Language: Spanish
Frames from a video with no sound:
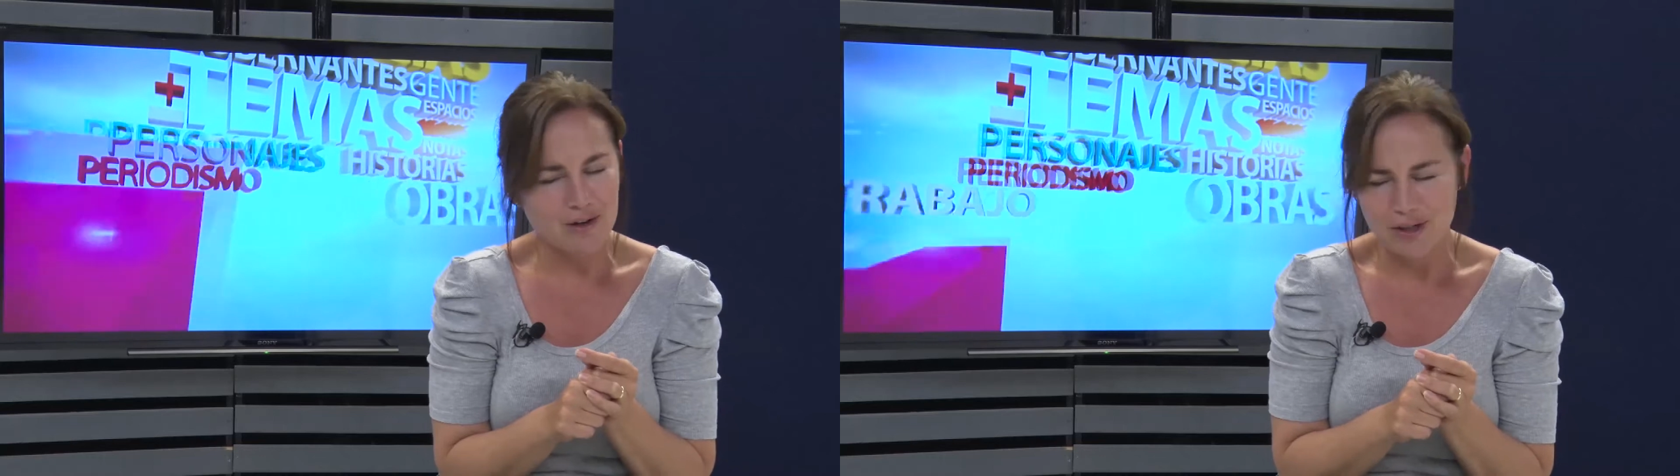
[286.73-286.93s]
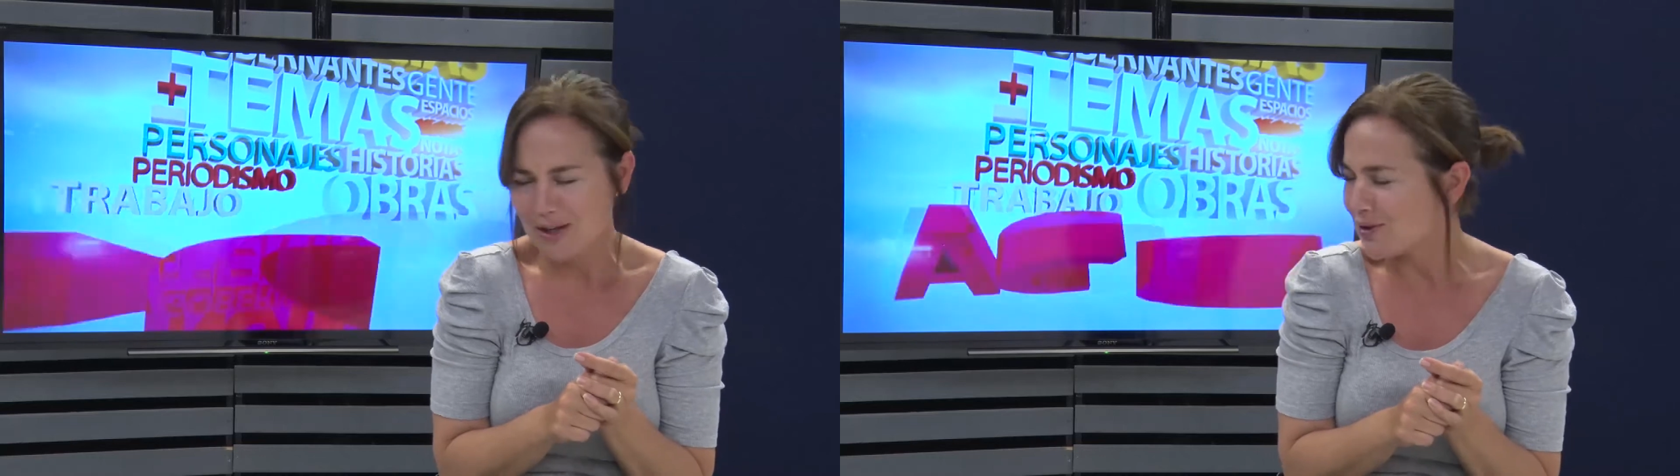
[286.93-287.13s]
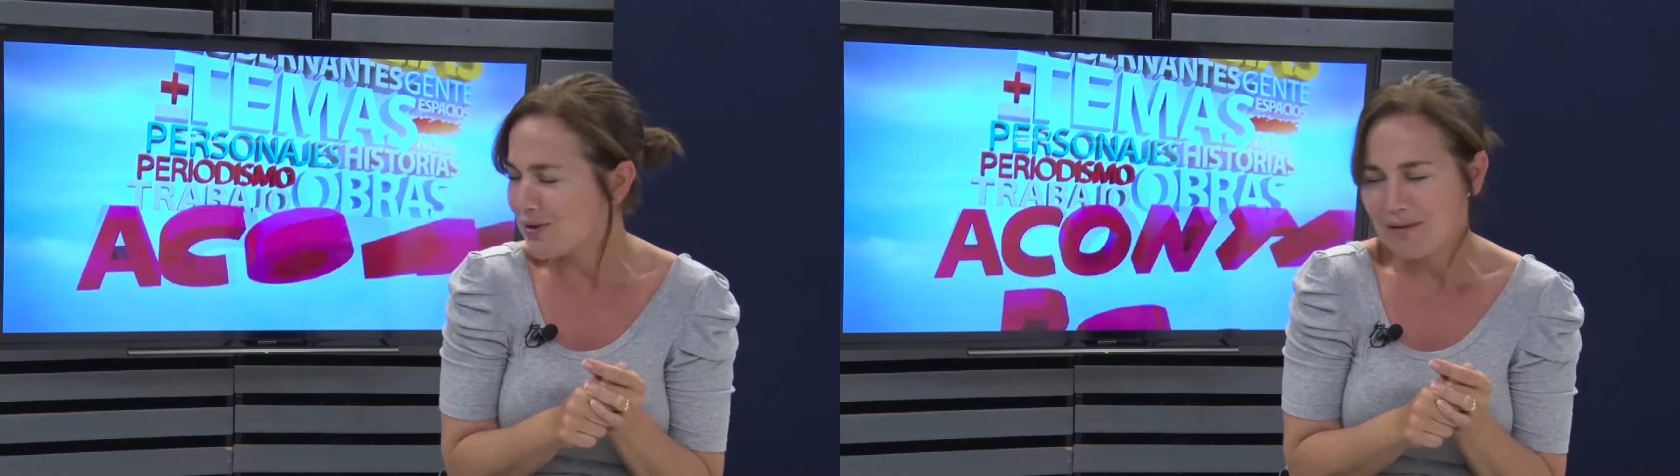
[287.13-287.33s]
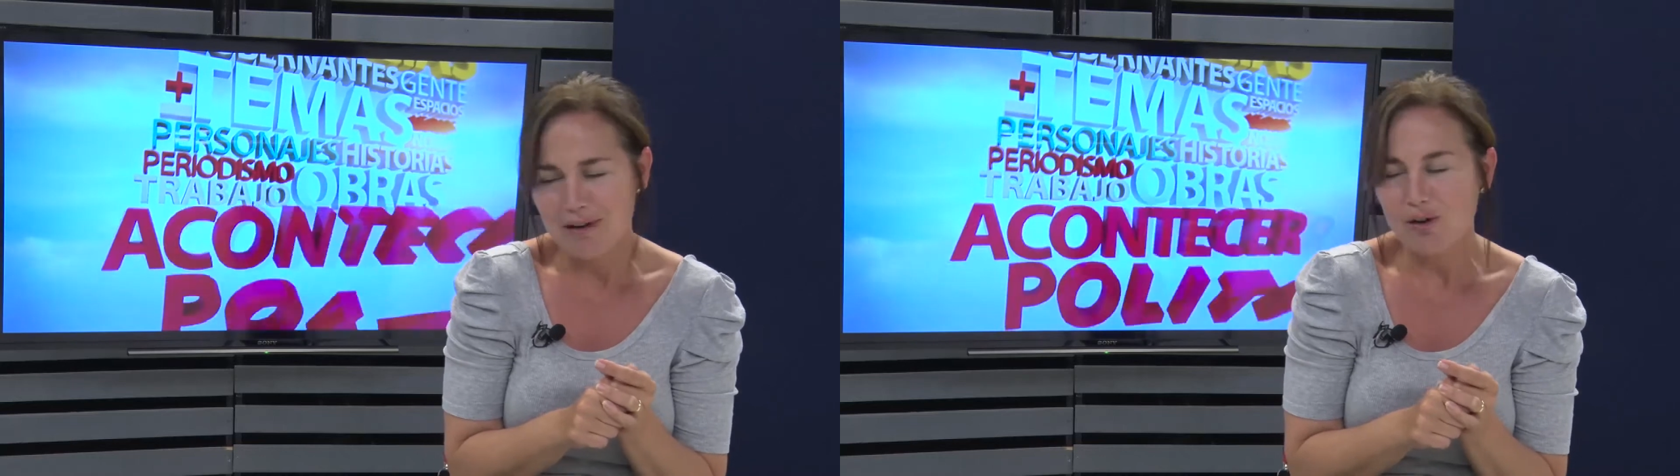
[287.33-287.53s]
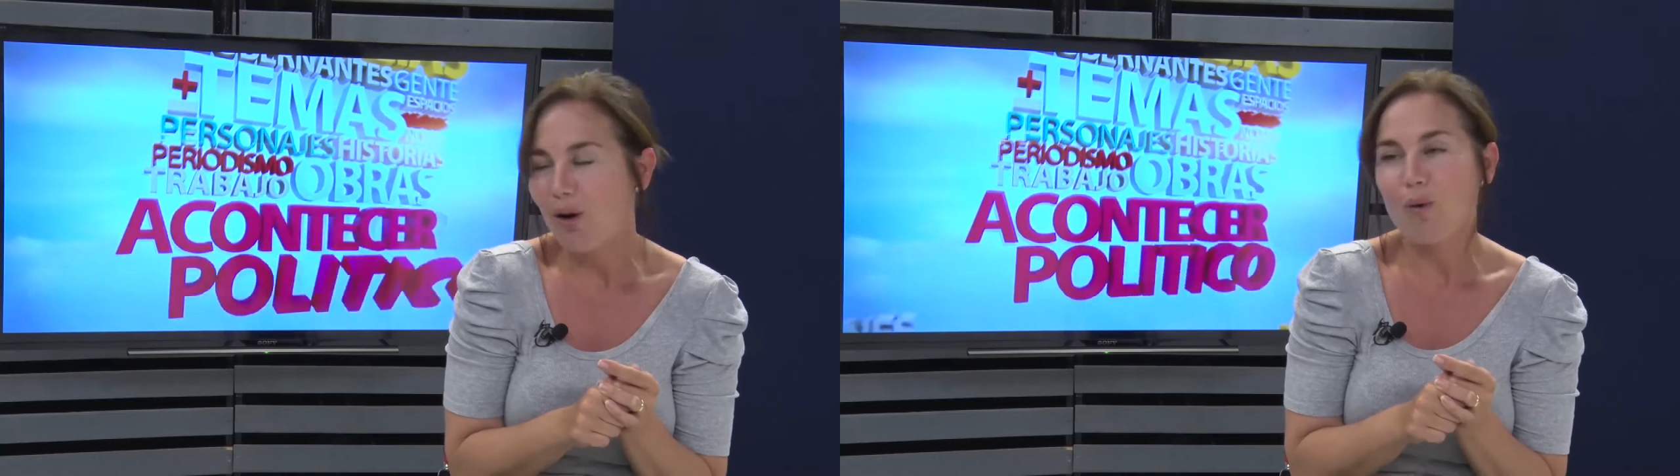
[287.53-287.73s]
corazón de
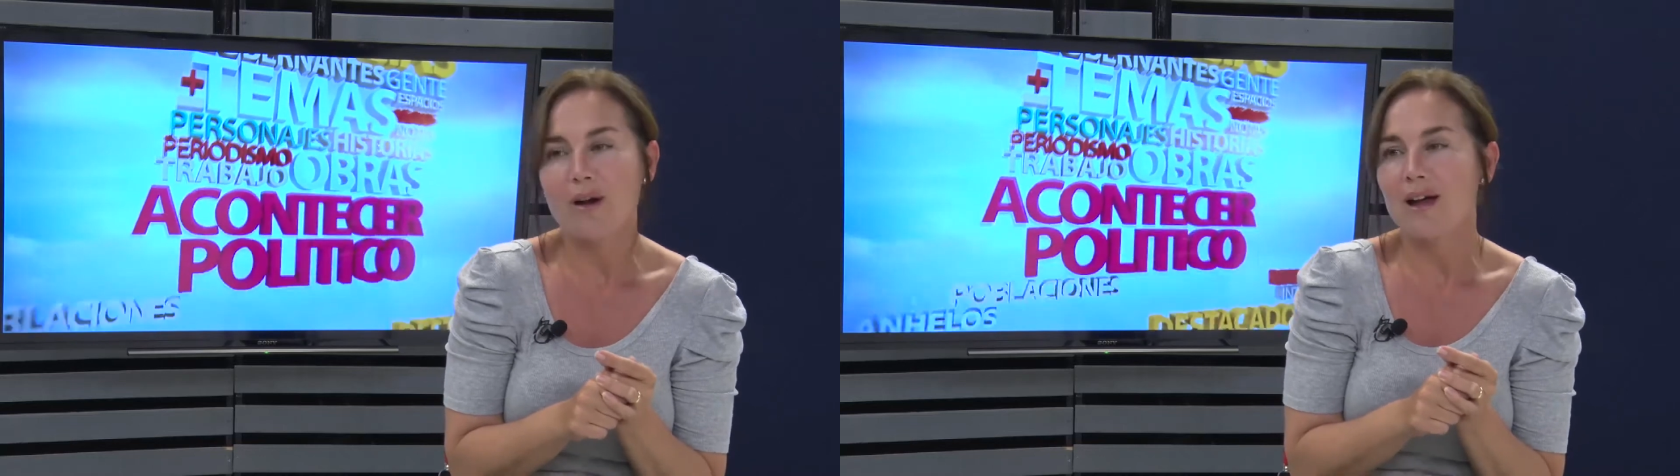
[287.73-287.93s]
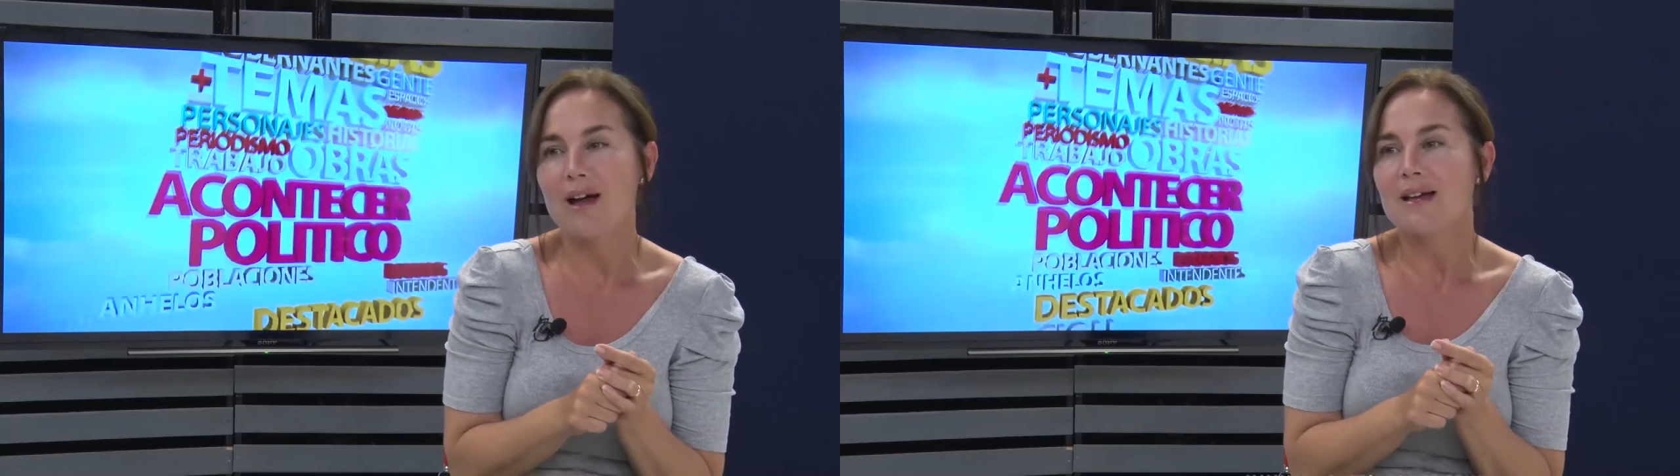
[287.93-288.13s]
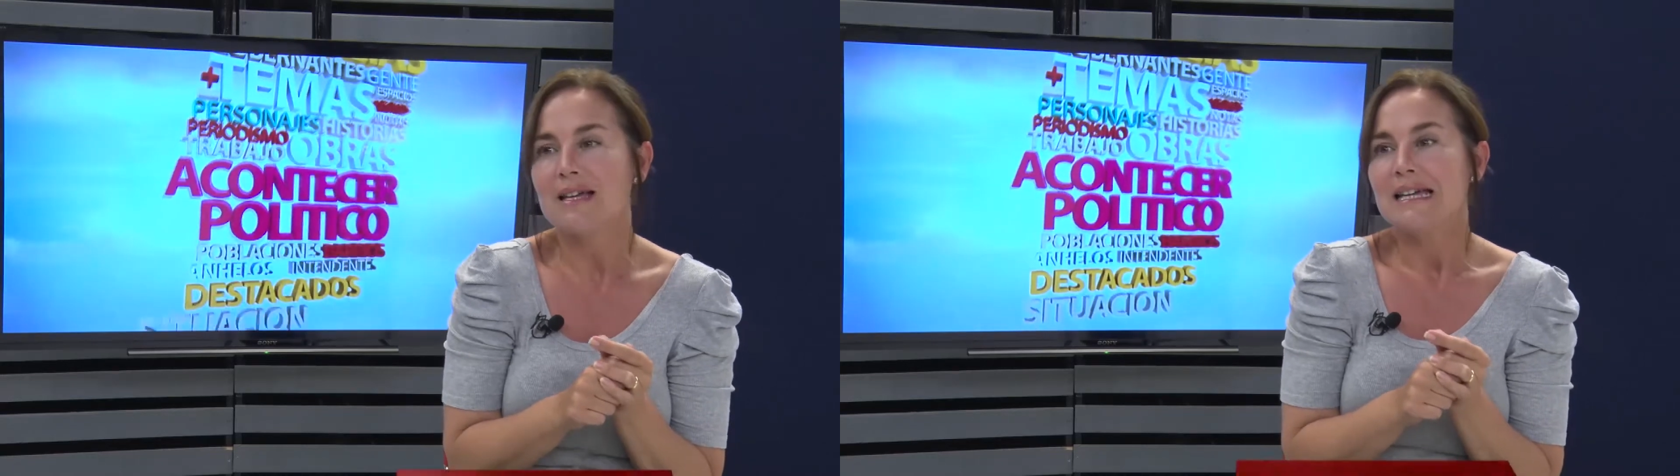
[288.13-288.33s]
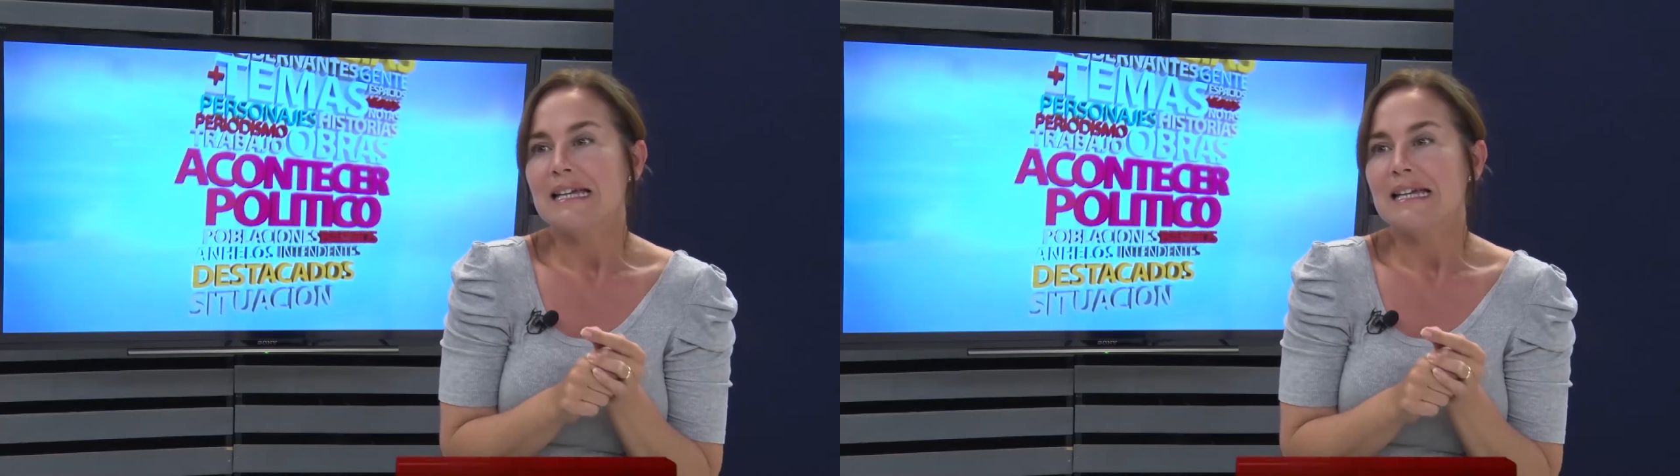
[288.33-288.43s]
Barrio cuénaga